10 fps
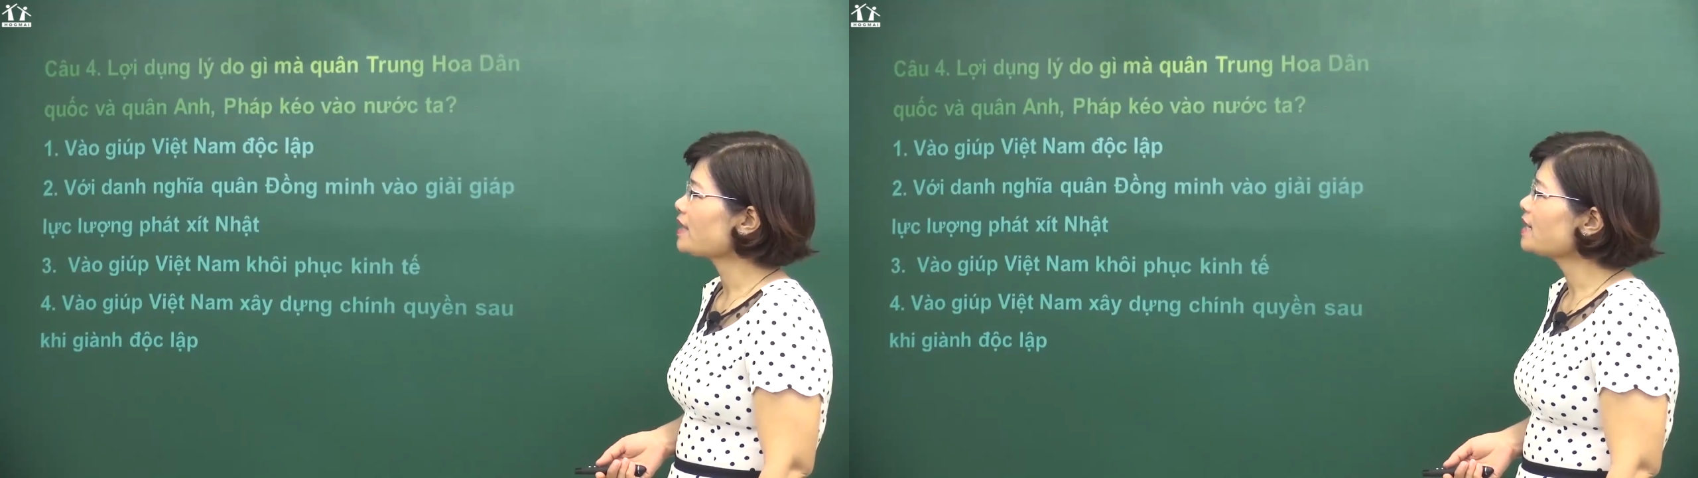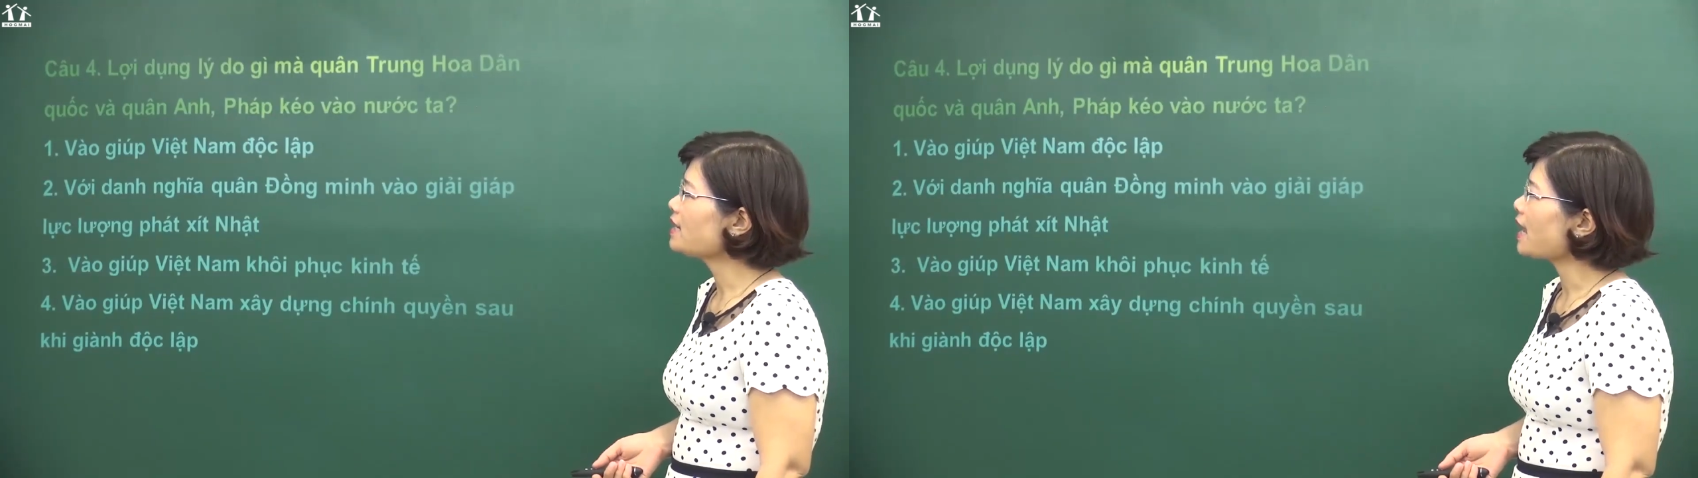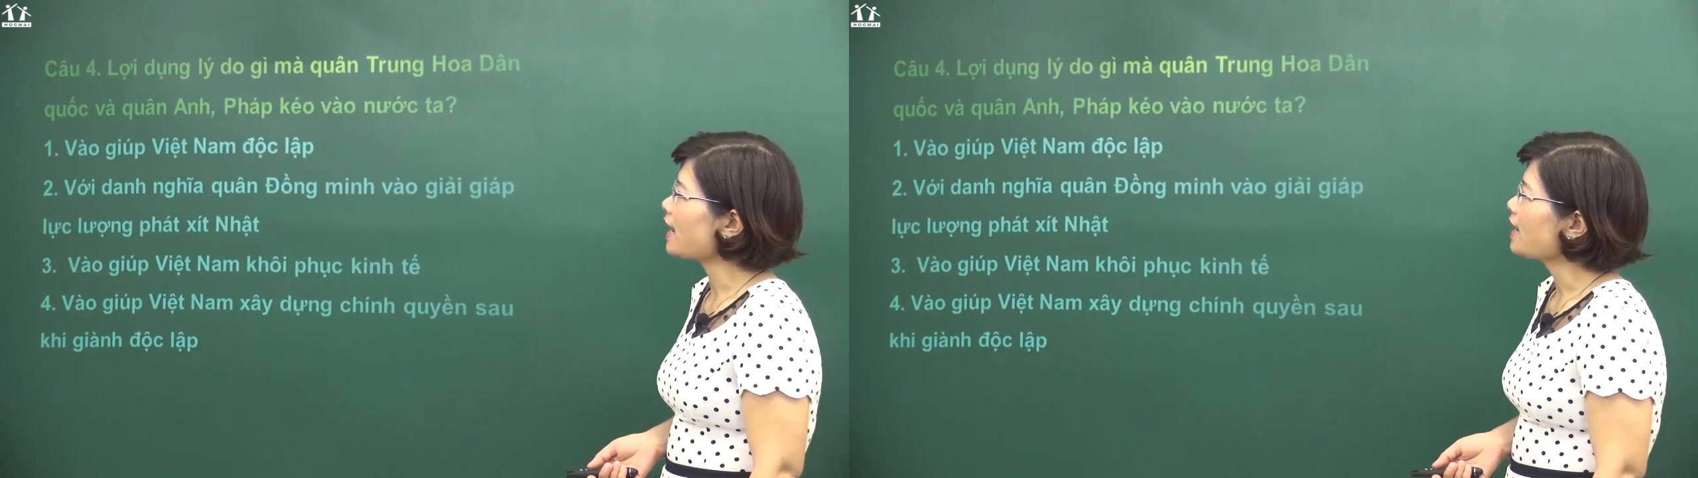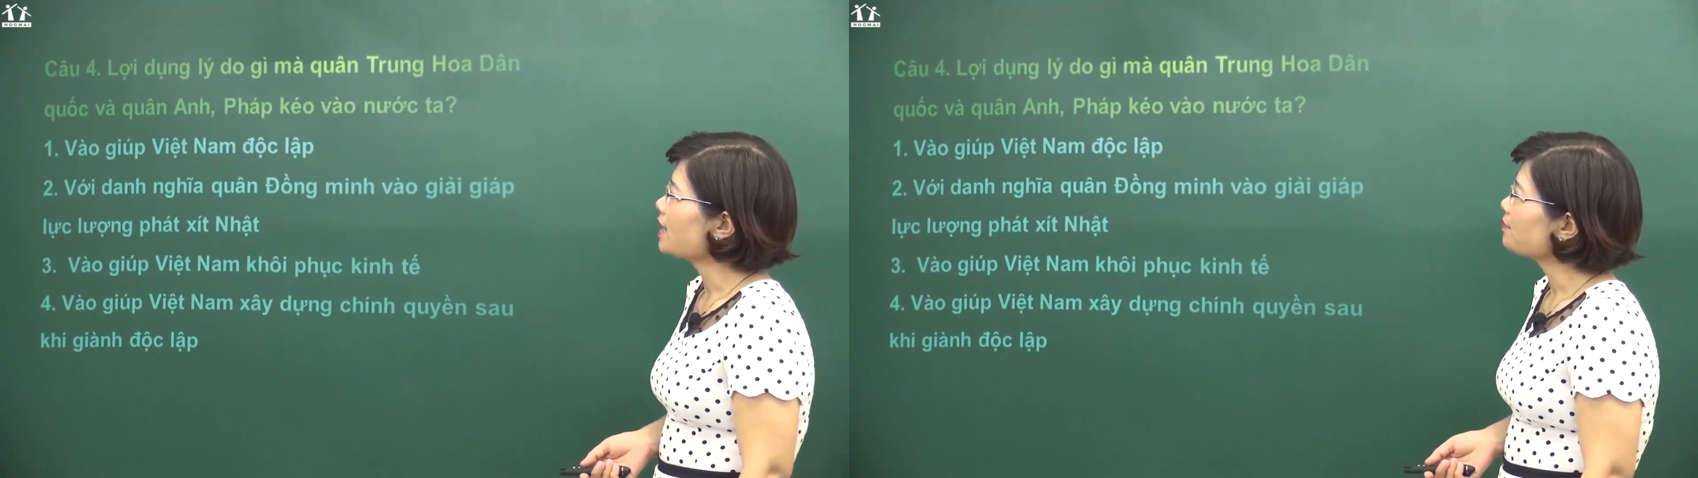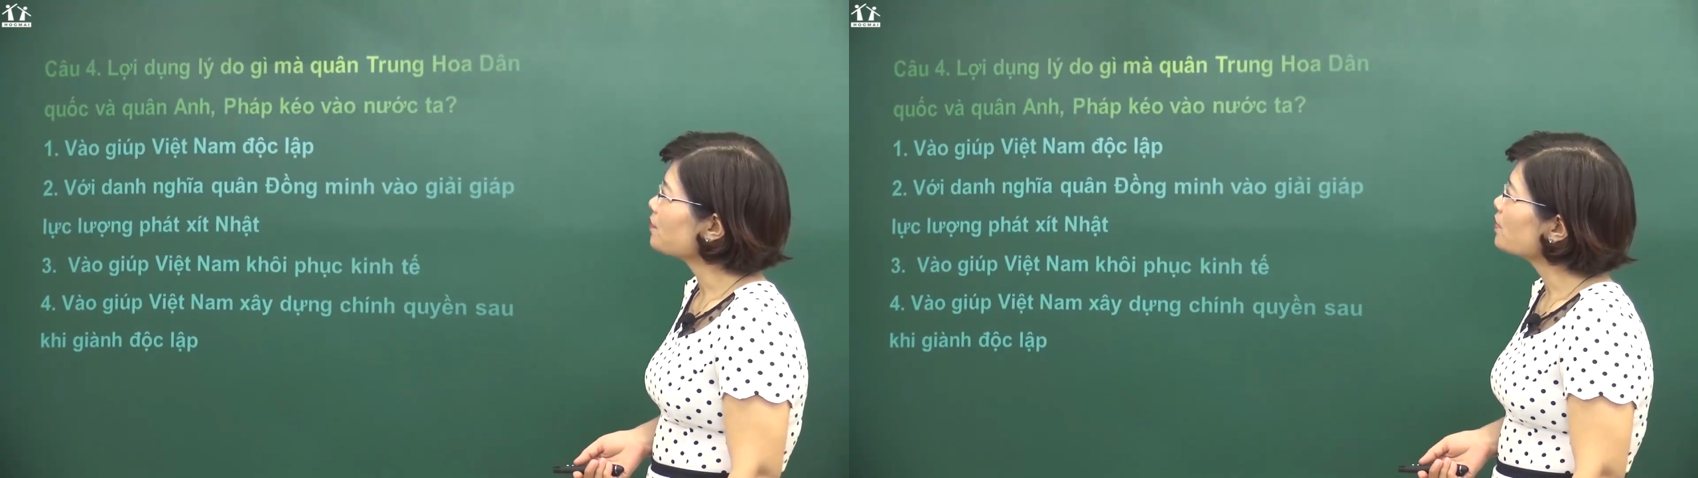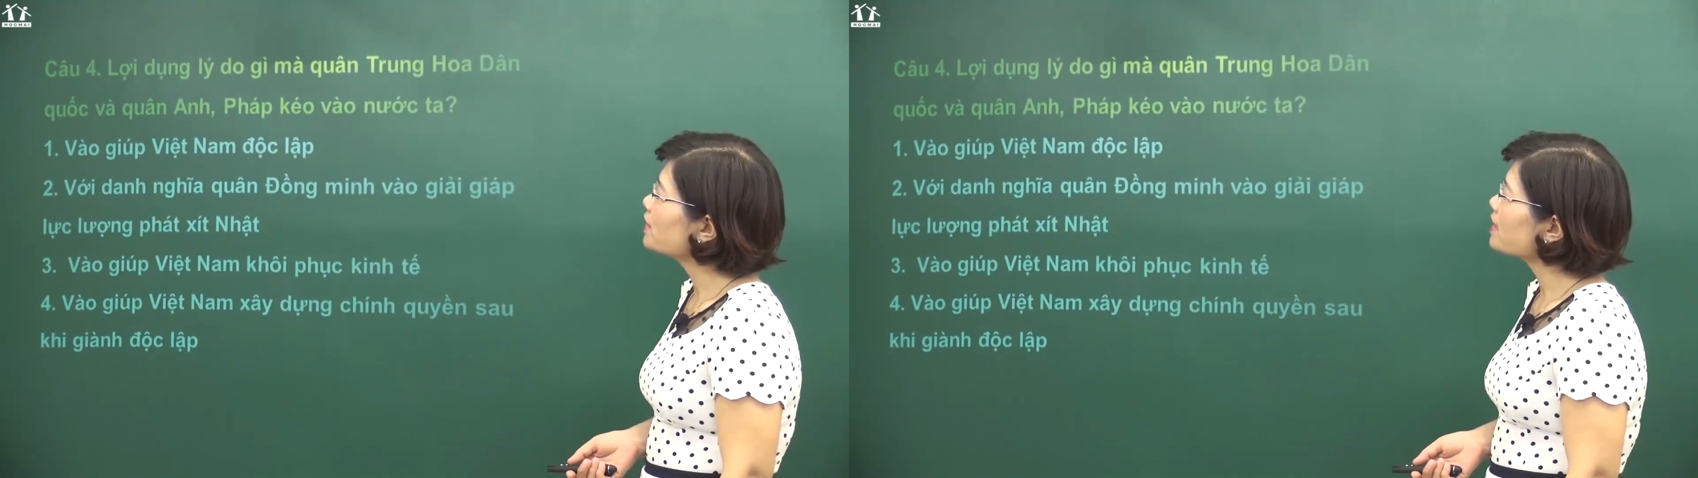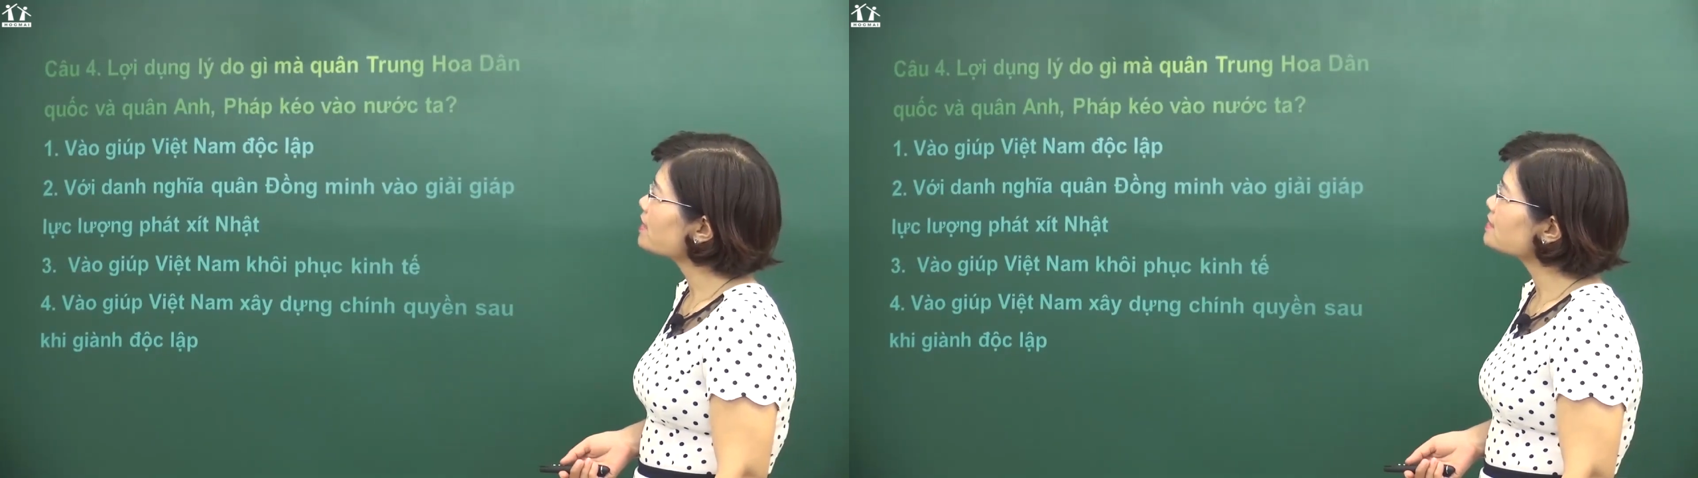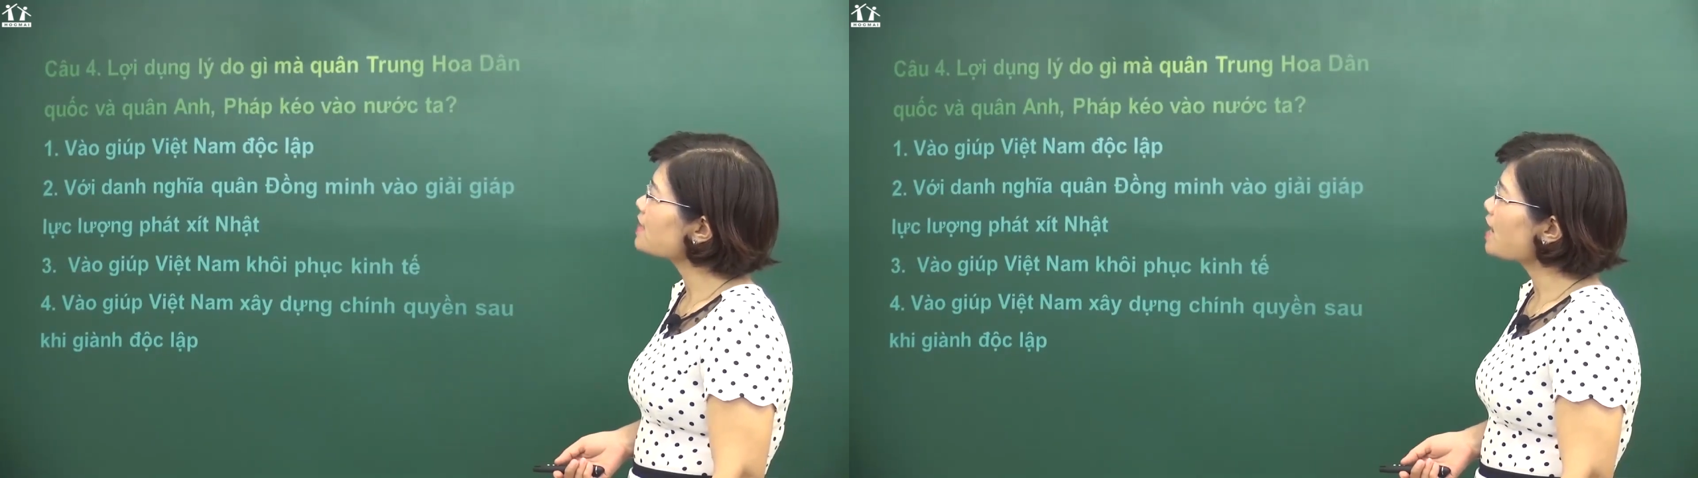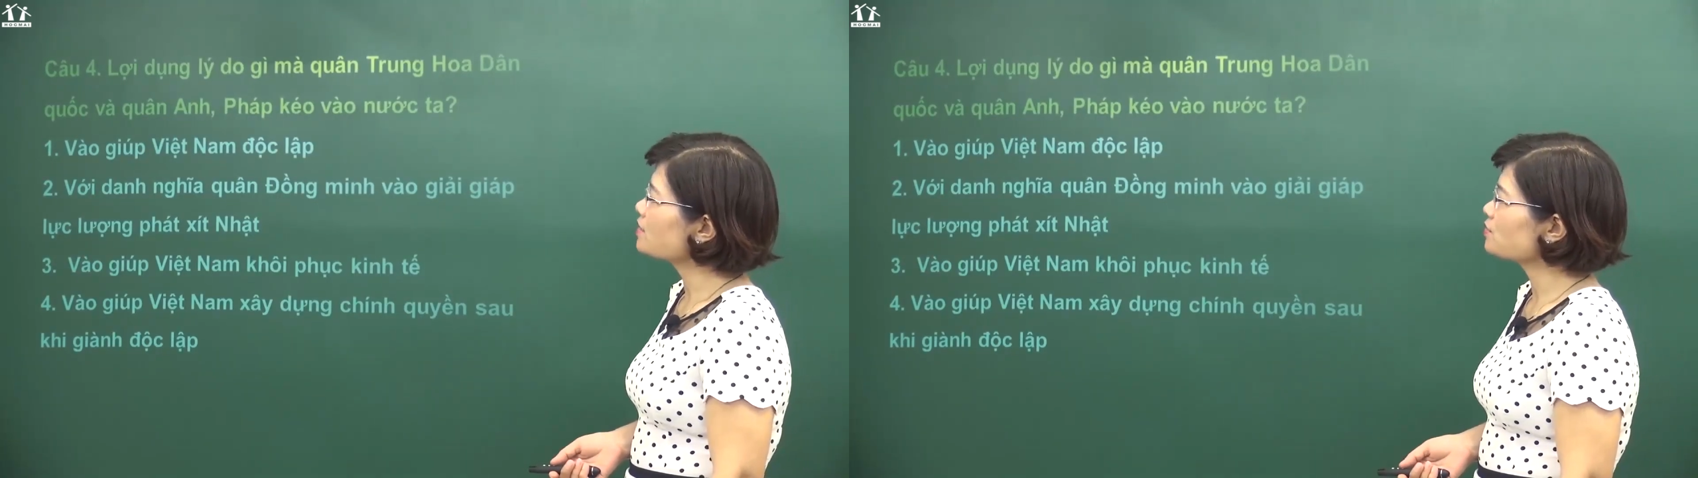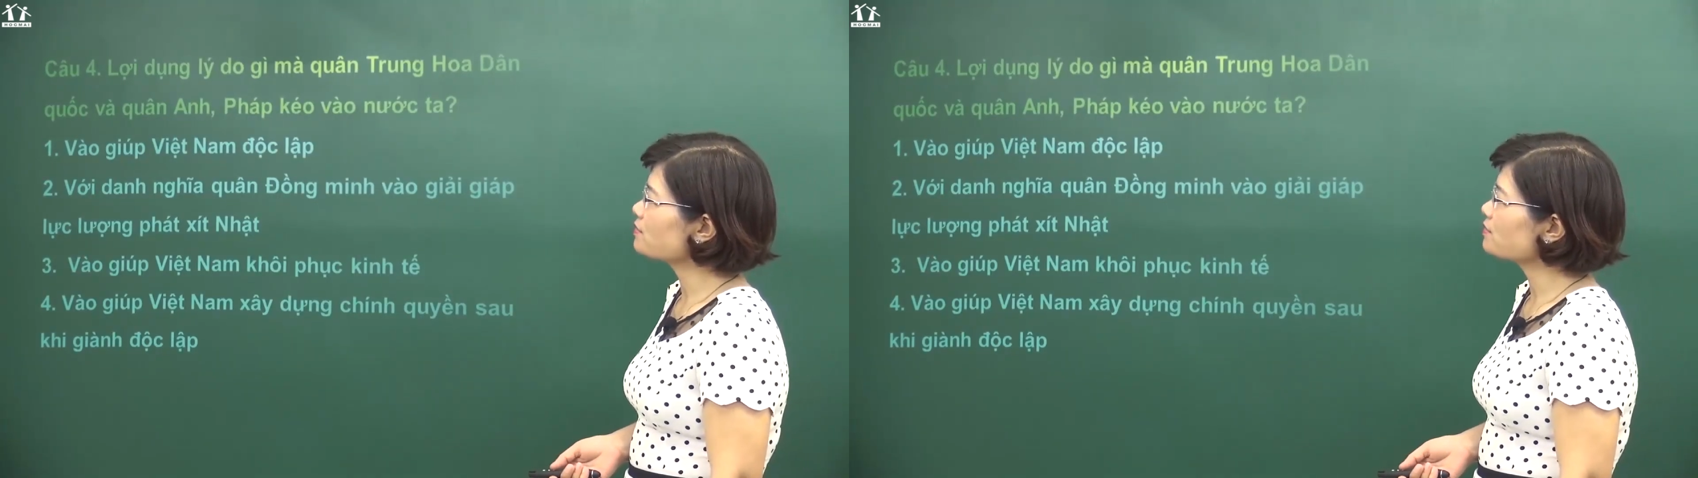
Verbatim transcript: Đây là bốn cái lý do